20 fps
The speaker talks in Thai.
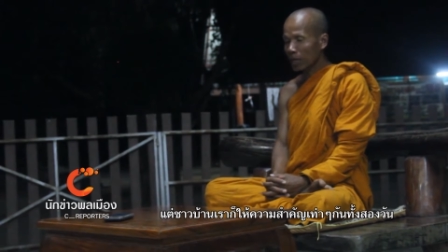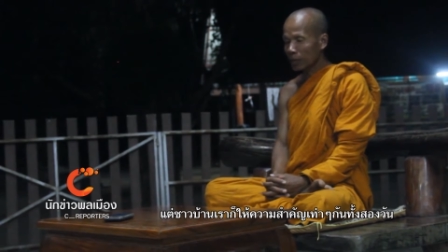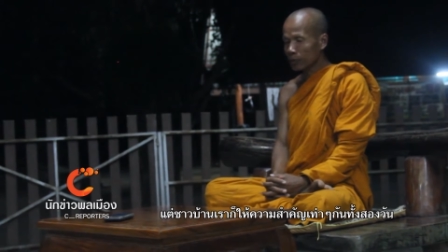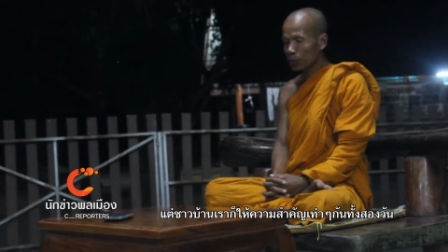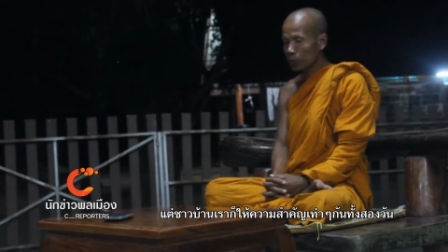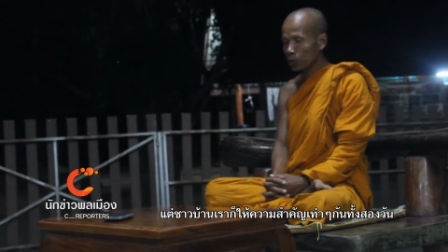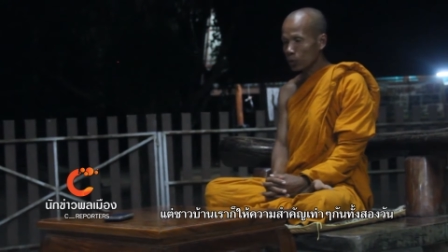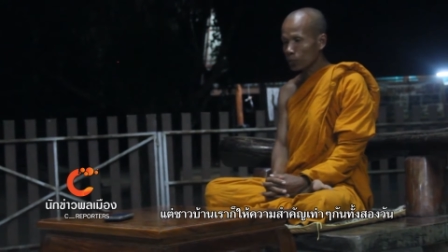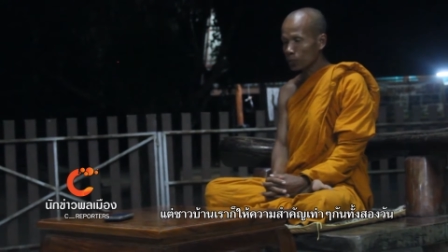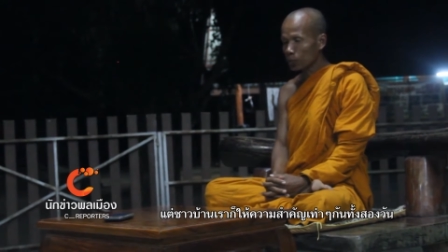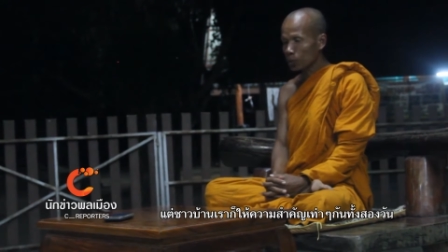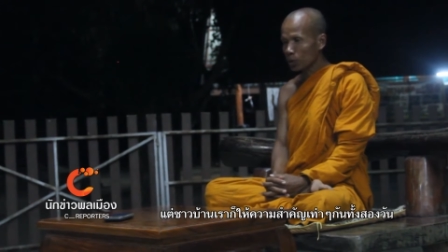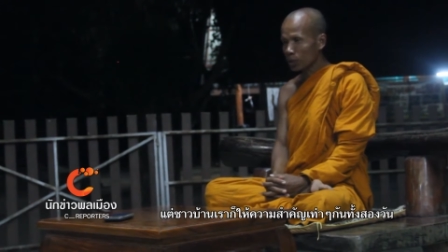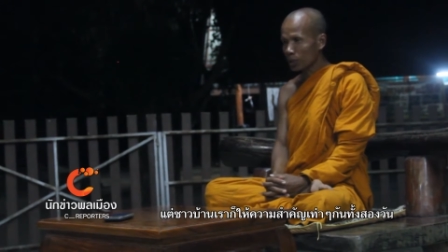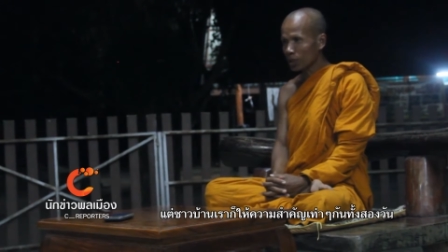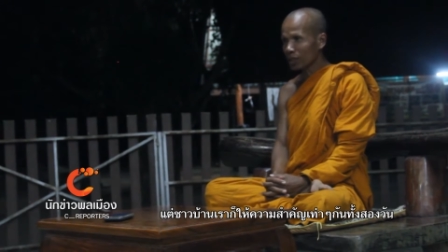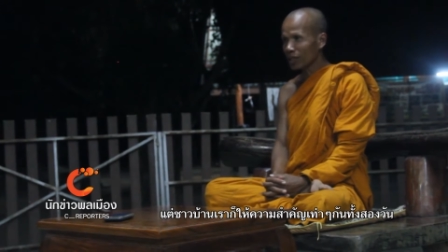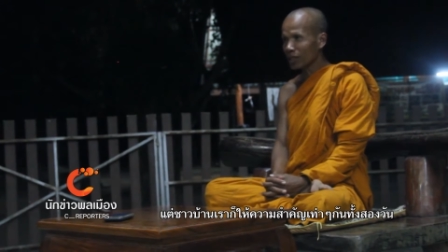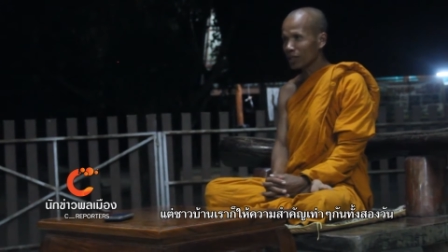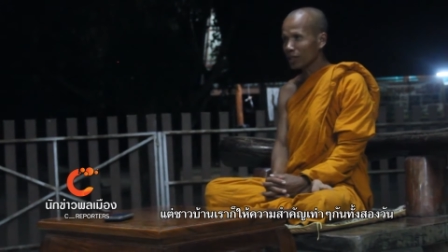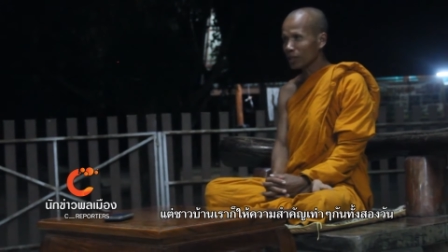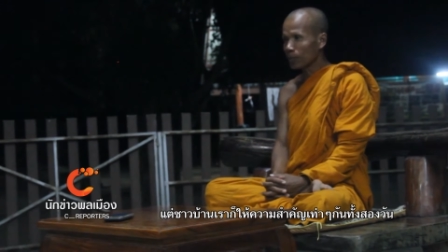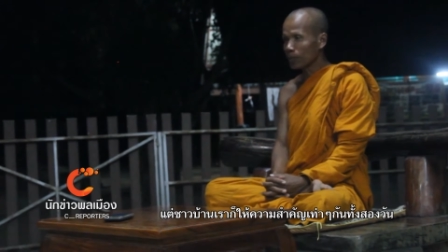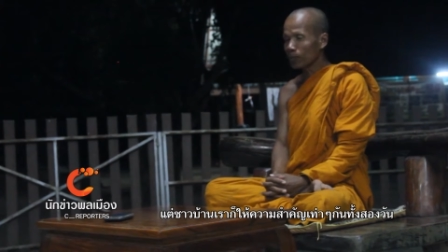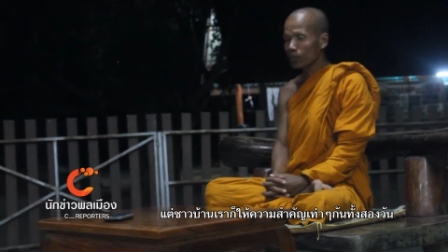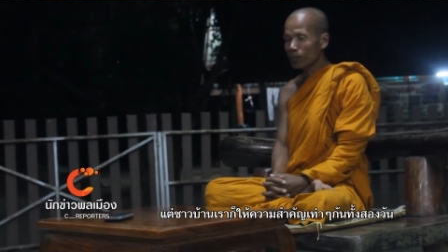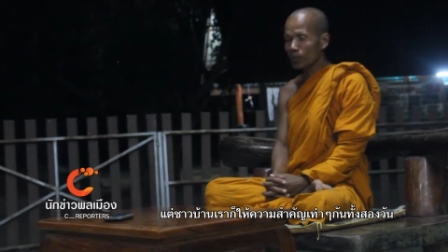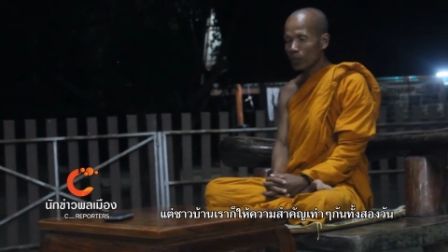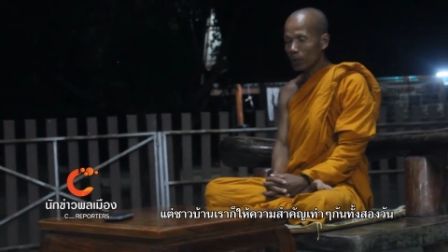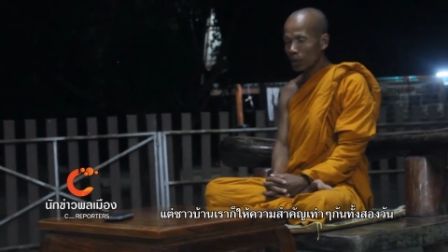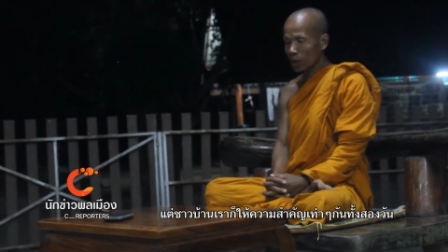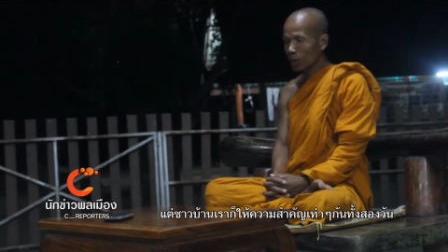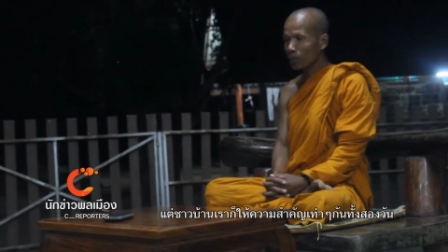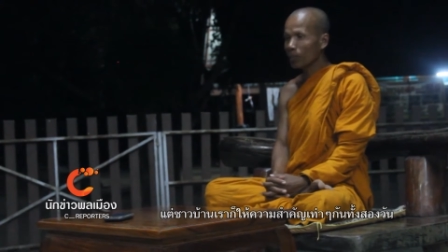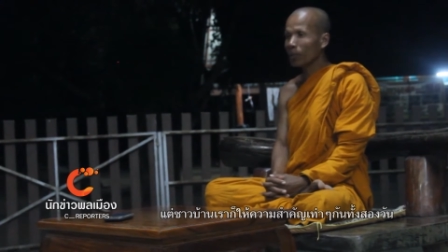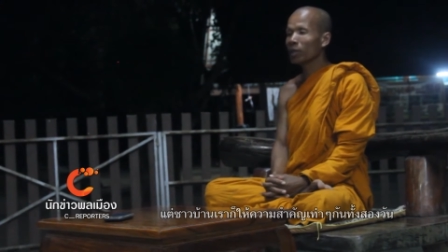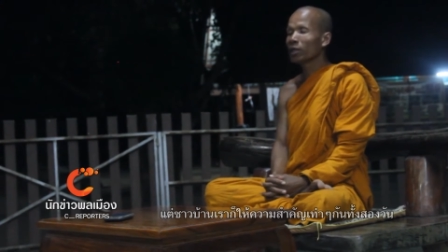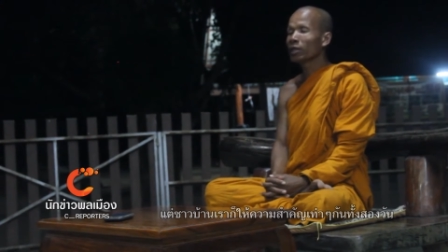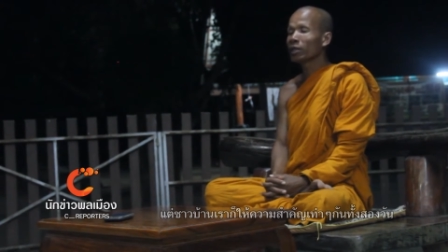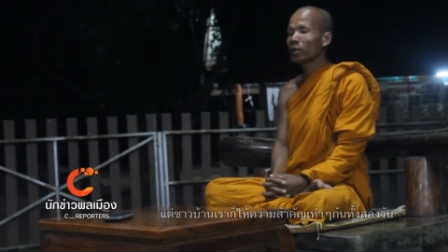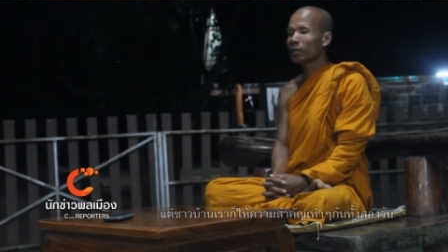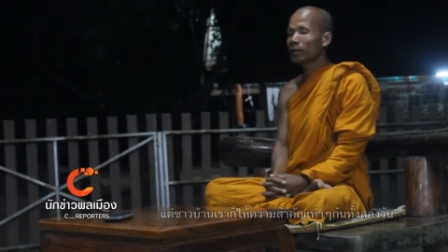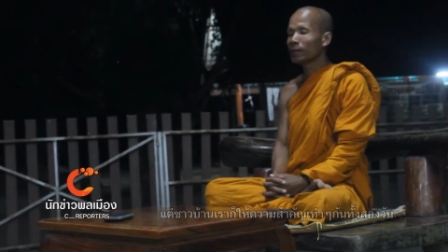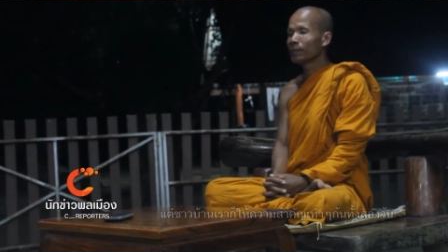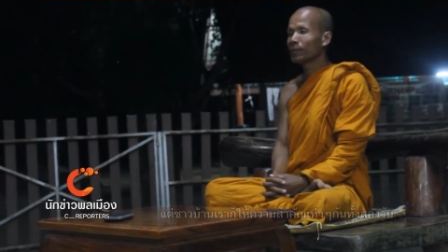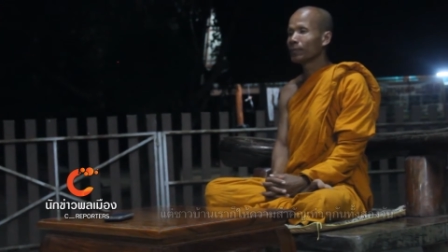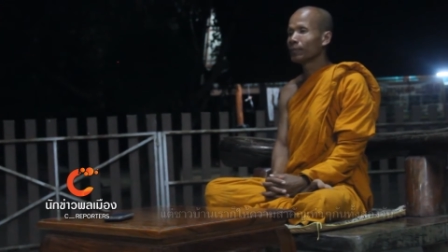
การจุลมตัวก็ดีเนี่ยกละมาเดียว